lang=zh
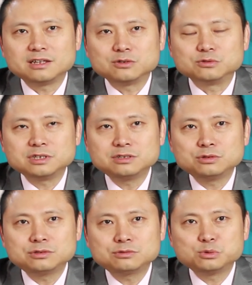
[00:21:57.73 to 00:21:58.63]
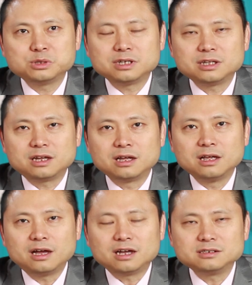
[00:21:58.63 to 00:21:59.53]
有些学术的问题呢，
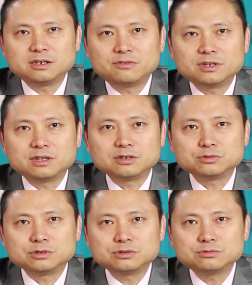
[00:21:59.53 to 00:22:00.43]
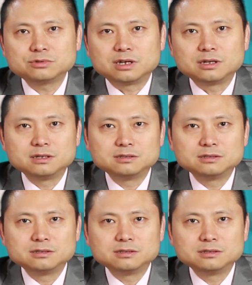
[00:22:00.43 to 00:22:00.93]
还是要放到学术的